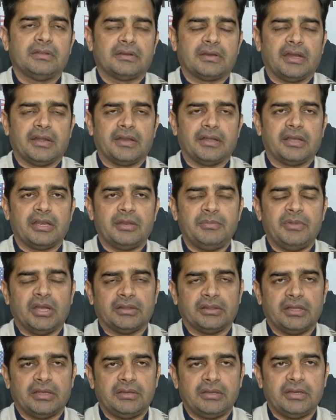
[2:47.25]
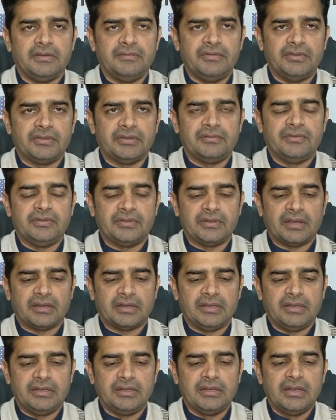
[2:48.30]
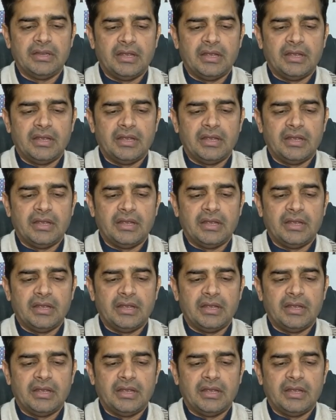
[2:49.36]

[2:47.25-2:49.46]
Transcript: कैटेगरी में आता है यानी विज़िट वीज़ा की